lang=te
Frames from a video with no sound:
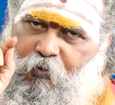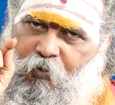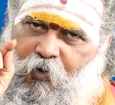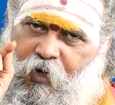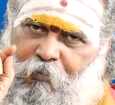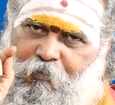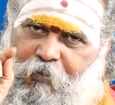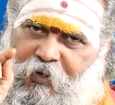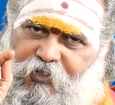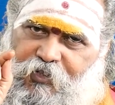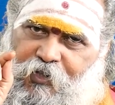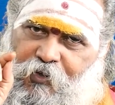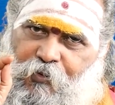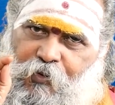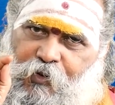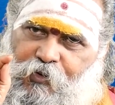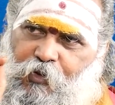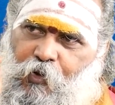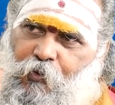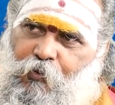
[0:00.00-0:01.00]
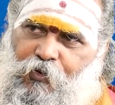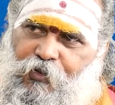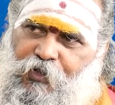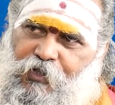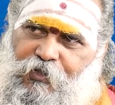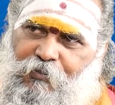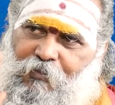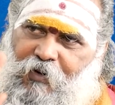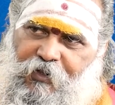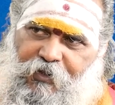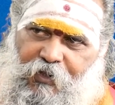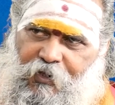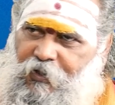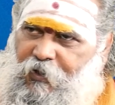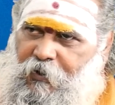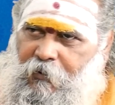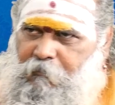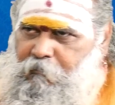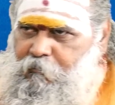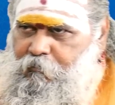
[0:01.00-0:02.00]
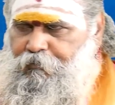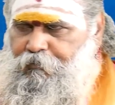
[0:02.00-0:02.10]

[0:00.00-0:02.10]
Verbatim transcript: వన్ పర్సెంట్ కూడా తక్కువ చేసి మాట్లాడు నేను